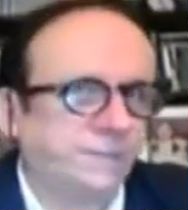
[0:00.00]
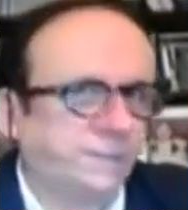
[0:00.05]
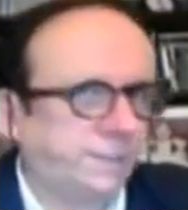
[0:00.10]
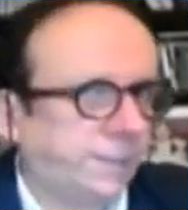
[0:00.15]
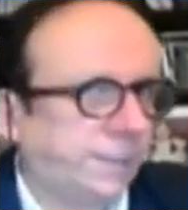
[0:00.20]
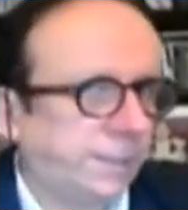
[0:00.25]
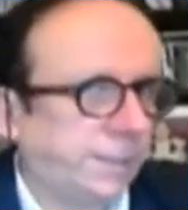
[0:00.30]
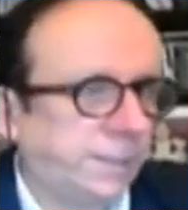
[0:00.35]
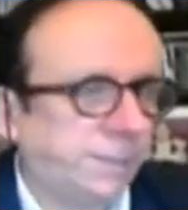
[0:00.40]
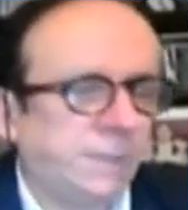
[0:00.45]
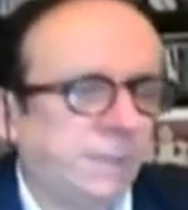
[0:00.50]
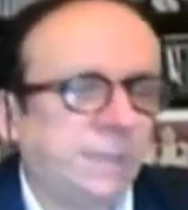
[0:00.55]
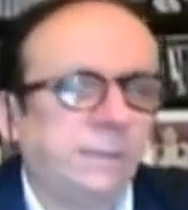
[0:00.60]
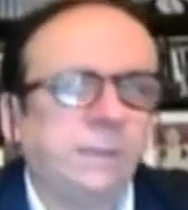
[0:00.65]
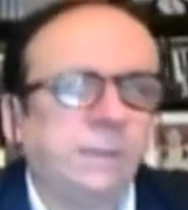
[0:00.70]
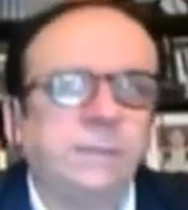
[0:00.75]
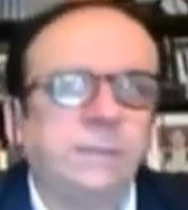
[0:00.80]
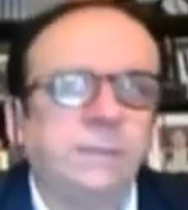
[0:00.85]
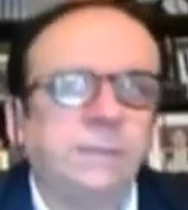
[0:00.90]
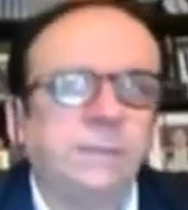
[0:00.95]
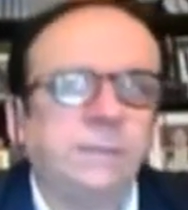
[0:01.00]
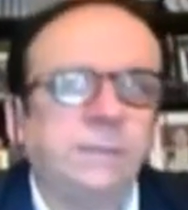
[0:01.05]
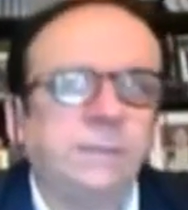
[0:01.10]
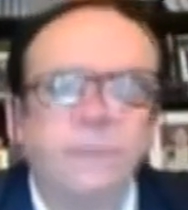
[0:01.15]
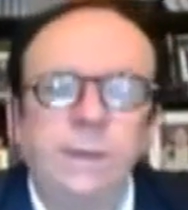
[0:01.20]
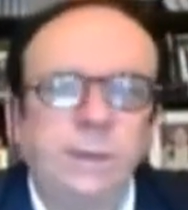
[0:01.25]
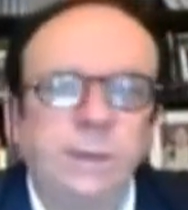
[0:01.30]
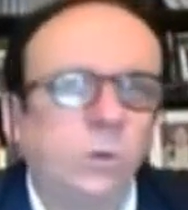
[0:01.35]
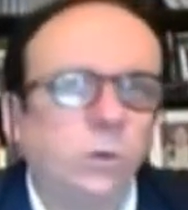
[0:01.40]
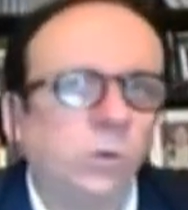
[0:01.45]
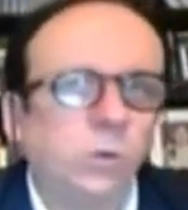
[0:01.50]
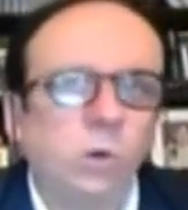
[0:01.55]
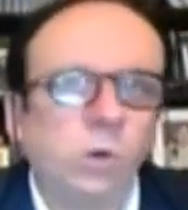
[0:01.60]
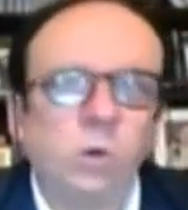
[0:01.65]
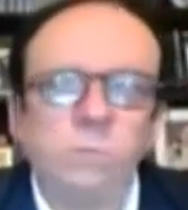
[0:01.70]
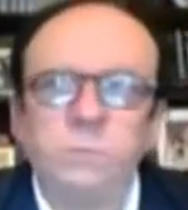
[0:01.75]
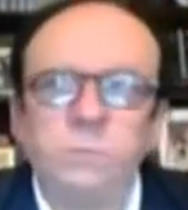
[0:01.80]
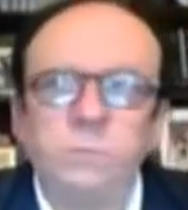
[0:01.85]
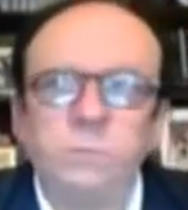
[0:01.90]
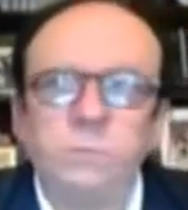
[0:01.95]
serie de demandas
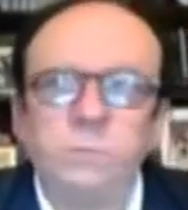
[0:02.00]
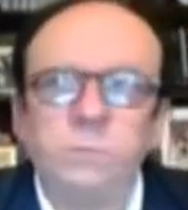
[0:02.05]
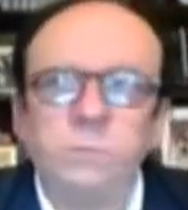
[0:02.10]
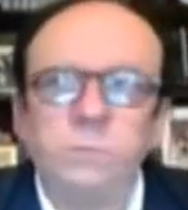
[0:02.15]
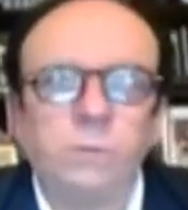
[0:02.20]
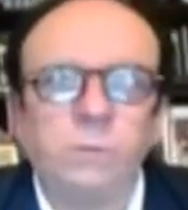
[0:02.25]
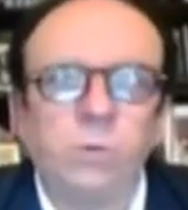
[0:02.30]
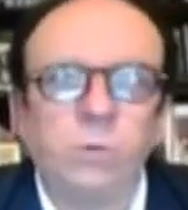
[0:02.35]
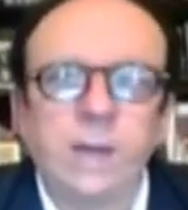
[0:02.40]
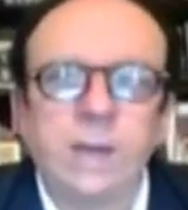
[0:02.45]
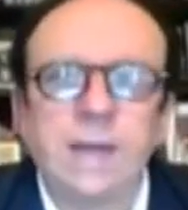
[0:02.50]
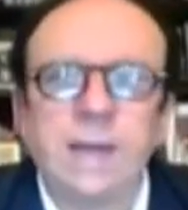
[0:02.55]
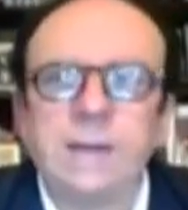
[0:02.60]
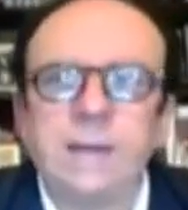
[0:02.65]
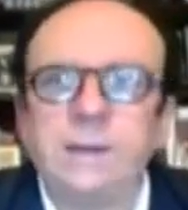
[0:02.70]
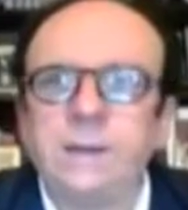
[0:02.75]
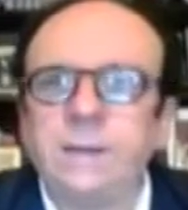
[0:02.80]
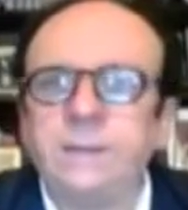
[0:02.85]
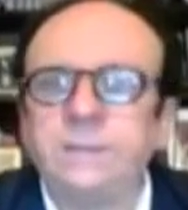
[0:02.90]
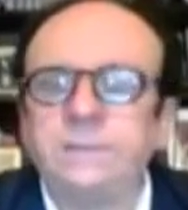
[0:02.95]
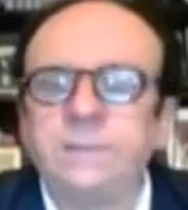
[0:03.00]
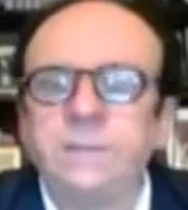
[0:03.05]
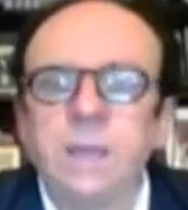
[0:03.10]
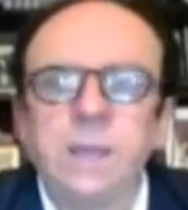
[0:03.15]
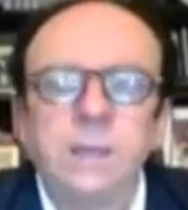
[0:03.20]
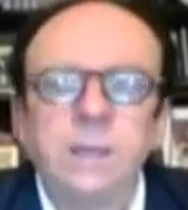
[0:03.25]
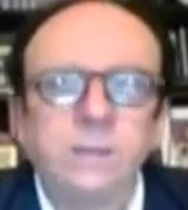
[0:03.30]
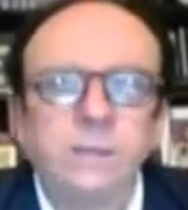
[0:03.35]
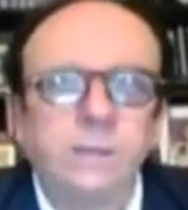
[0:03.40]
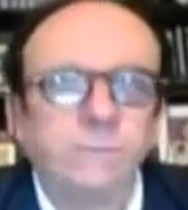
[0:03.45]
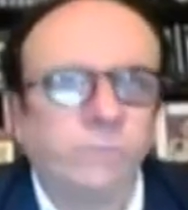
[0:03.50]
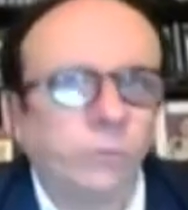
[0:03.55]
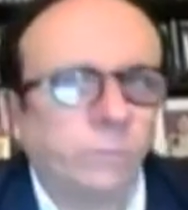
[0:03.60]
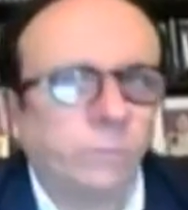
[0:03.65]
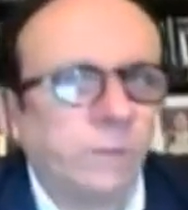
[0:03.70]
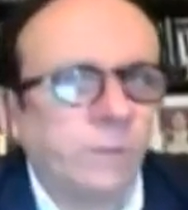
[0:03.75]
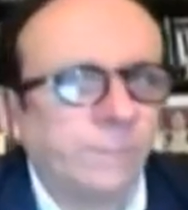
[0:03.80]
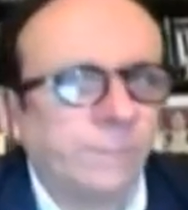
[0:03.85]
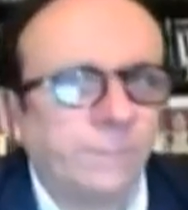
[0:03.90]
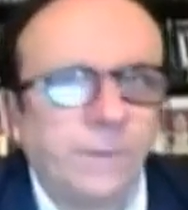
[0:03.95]
económicas, laborales, de
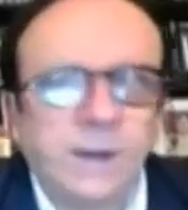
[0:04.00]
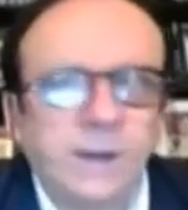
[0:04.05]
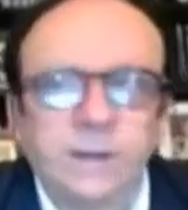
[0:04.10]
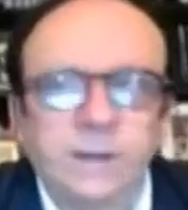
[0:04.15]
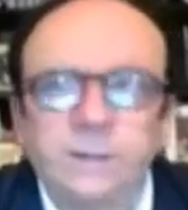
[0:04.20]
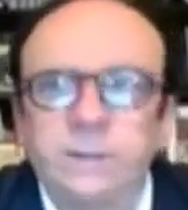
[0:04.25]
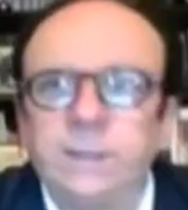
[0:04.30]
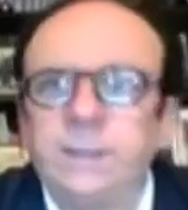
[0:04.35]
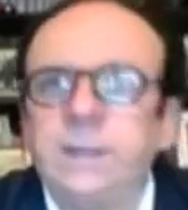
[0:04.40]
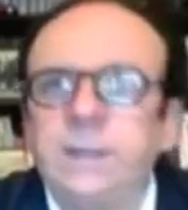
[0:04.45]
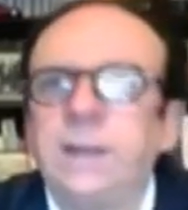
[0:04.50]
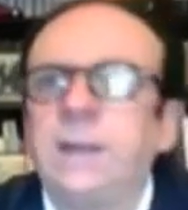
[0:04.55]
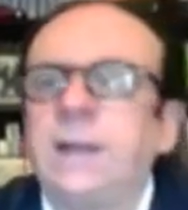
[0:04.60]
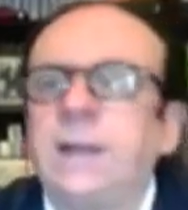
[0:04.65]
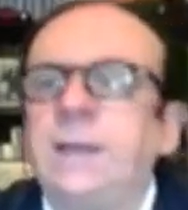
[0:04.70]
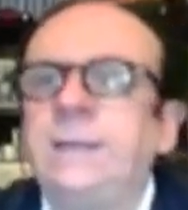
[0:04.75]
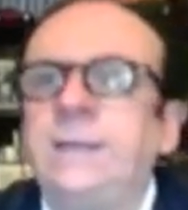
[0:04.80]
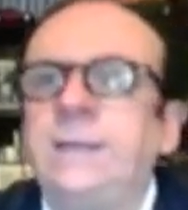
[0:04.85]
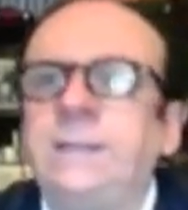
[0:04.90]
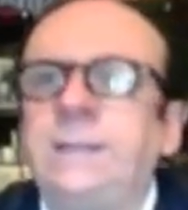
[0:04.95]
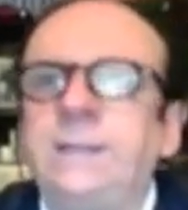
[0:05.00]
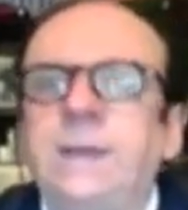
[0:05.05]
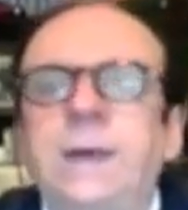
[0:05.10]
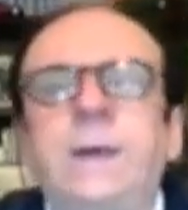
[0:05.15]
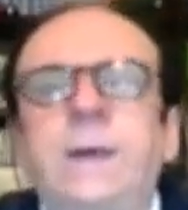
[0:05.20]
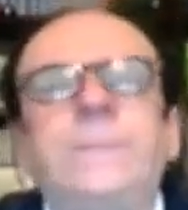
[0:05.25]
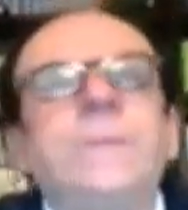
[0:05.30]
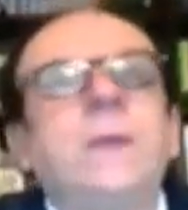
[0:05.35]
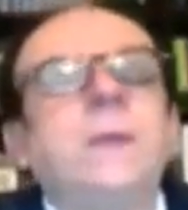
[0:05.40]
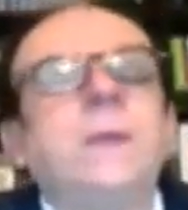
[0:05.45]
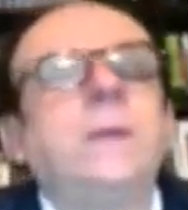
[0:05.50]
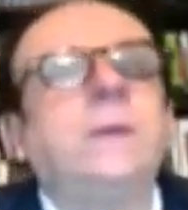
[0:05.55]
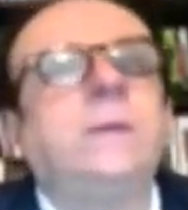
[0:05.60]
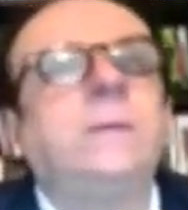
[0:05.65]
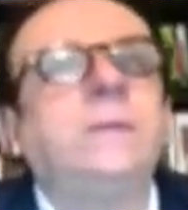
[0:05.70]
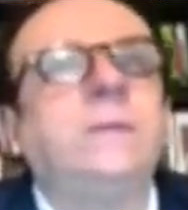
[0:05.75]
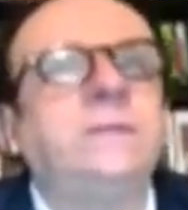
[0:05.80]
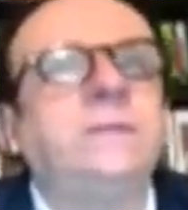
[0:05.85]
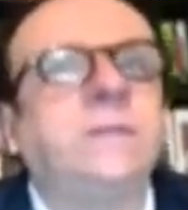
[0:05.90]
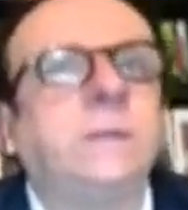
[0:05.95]
formar parte de la cadena
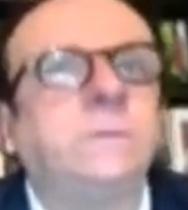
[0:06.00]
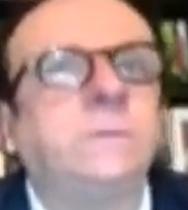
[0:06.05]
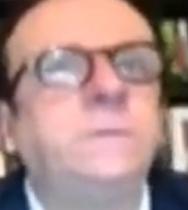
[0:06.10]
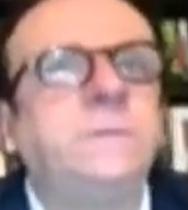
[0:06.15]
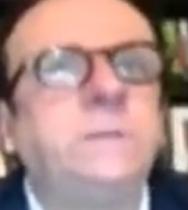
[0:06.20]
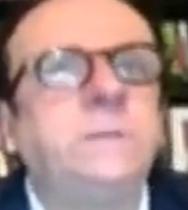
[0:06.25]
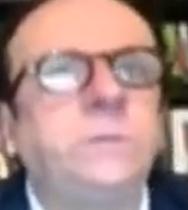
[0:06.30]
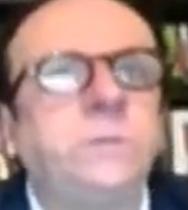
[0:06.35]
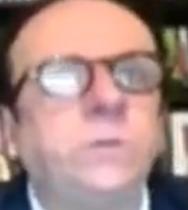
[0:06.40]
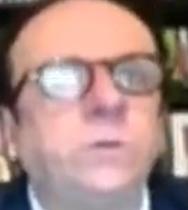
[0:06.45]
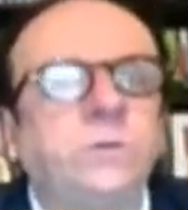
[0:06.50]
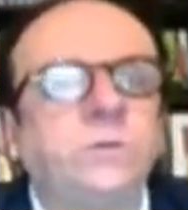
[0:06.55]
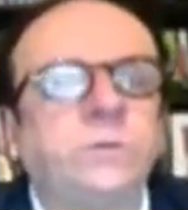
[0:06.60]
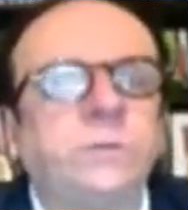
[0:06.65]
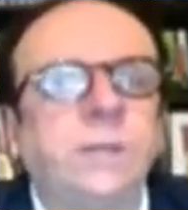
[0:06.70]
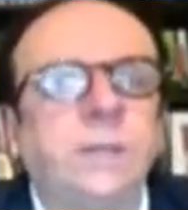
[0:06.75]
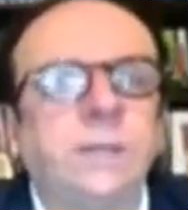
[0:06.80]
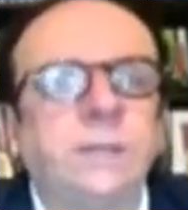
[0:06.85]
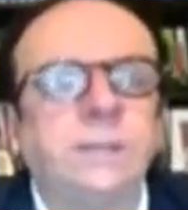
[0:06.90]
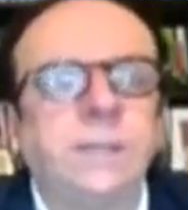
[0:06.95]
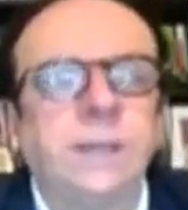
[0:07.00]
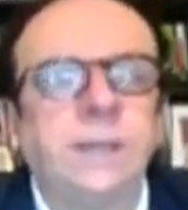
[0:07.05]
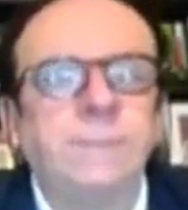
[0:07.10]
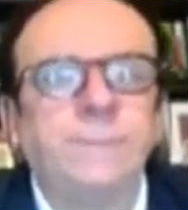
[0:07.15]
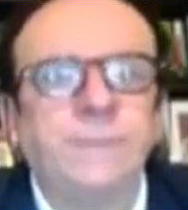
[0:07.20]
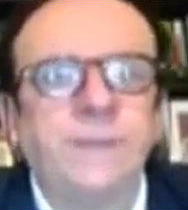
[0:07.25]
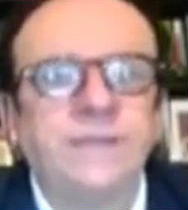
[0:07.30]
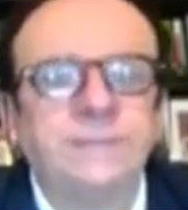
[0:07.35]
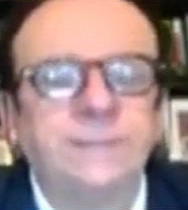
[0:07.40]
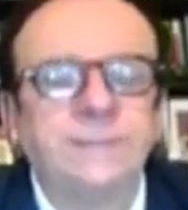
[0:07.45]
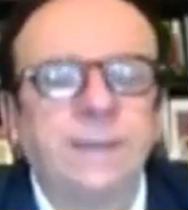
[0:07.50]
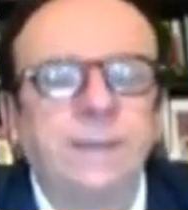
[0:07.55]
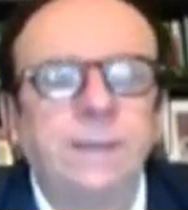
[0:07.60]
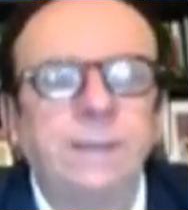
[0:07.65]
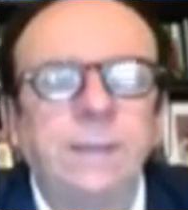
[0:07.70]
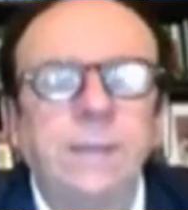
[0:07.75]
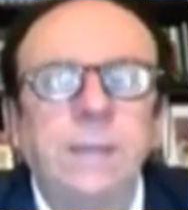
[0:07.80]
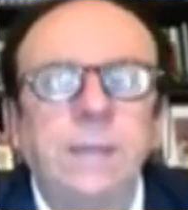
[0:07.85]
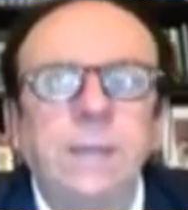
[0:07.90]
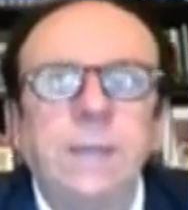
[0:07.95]
de servicios de, la
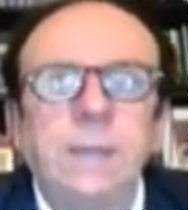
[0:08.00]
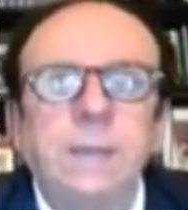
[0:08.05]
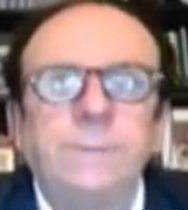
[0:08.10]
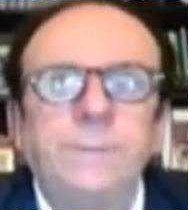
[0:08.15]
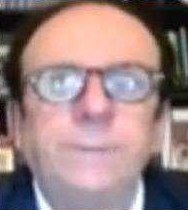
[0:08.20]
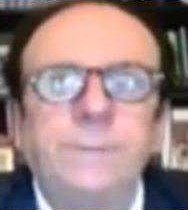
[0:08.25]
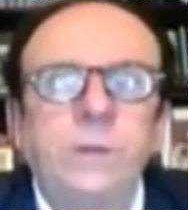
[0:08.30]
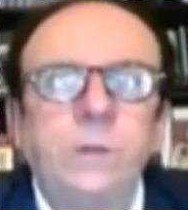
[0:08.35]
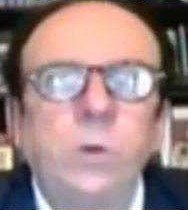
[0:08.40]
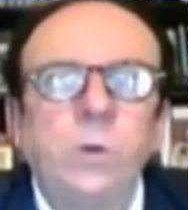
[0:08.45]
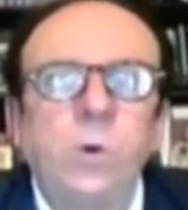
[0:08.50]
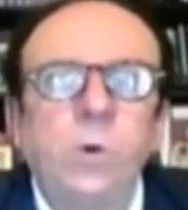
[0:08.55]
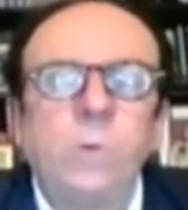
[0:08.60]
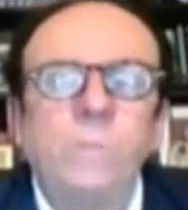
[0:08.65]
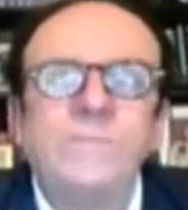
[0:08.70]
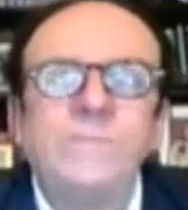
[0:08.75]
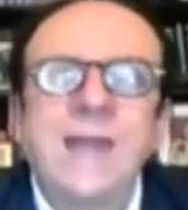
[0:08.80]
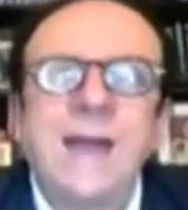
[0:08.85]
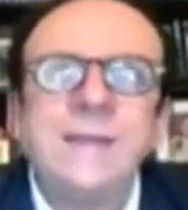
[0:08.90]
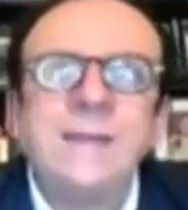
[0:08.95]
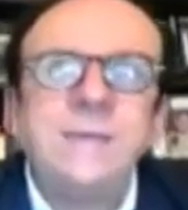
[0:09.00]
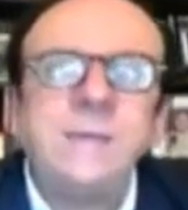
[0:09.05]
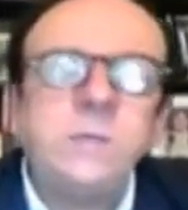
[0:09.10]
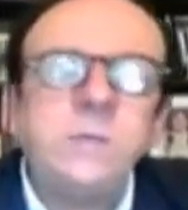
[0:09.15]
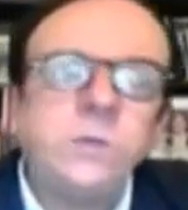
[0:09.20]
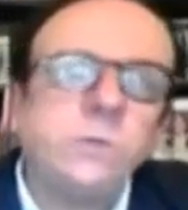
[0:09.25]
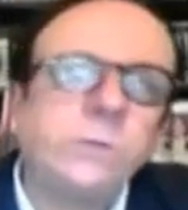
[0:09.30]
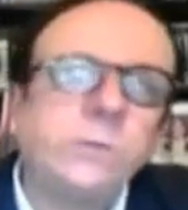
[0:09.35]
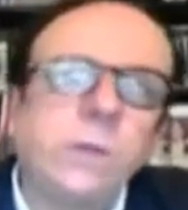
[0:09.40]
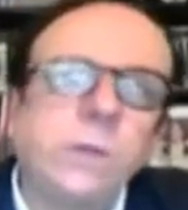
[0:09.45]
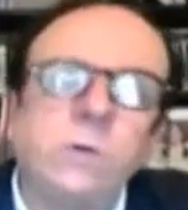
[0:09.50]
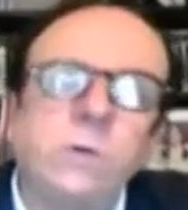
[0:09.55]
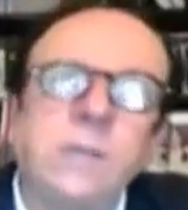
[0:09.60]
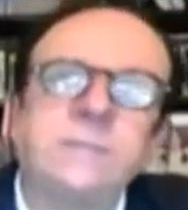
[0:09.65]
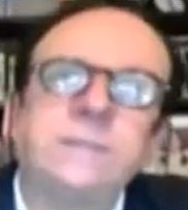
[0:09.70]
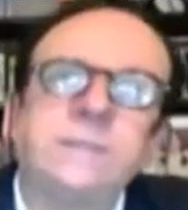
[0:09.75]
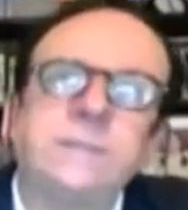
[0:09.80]
empresa. Pero ahí yo tengo la